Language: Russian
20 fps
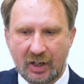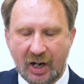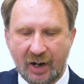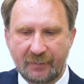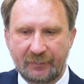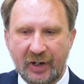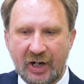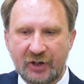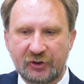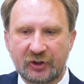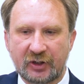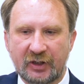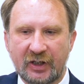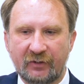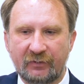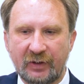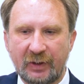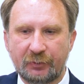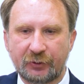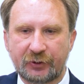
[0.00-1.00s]
Опять же,
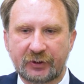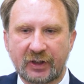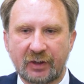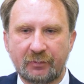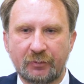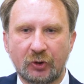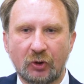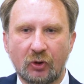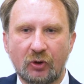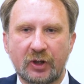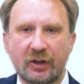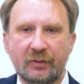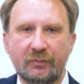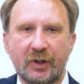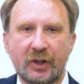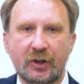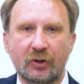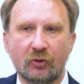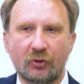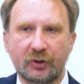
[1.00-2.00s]
для выпуска
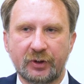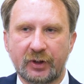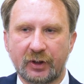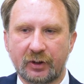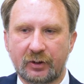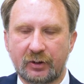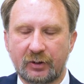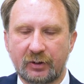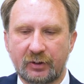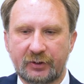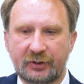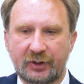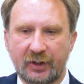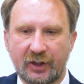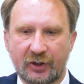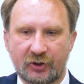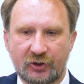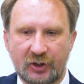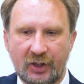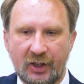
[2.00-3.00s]
многомиллионных
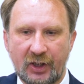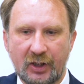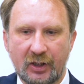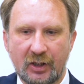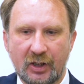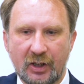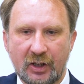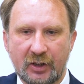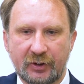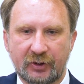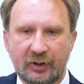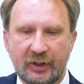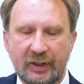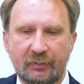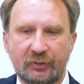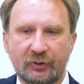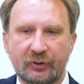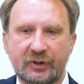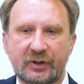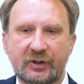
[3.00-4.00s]
тиражей
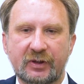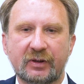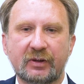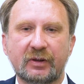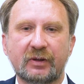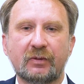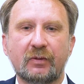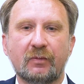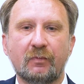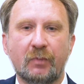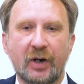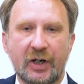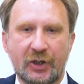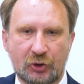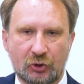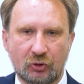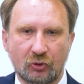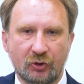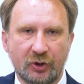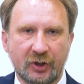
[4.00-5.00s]
требовалось
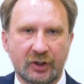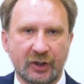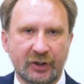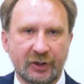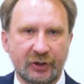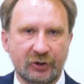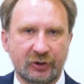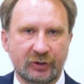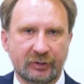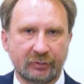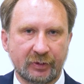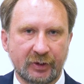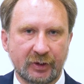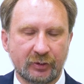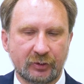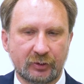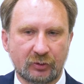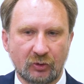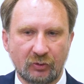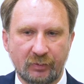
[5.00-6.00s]
большое количество
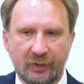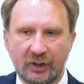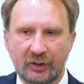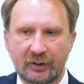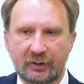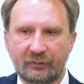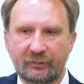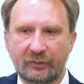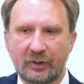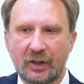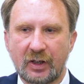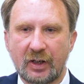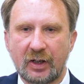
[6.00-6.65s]
инструментов